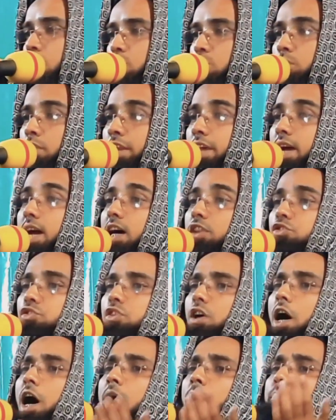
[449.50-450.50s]
উমরে
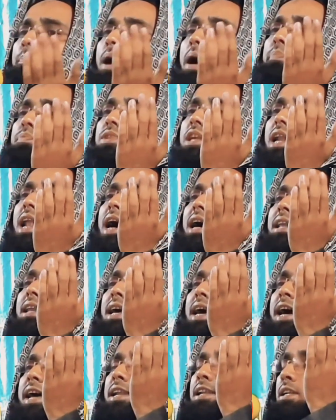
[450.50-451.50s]
খাত্তাব ভাবতে
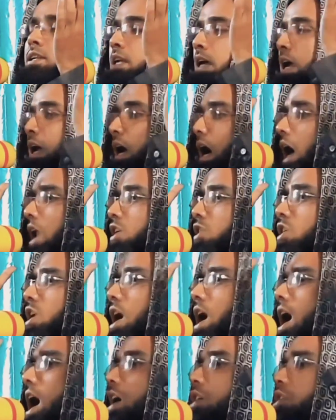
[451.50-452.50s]
লাগলেন
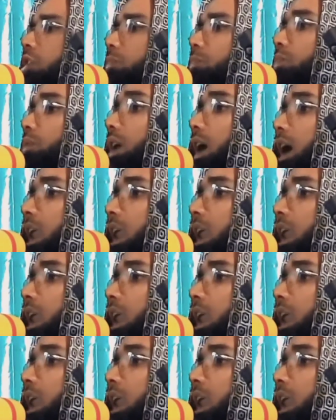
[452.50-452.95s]
আল্লাহ রব্বুল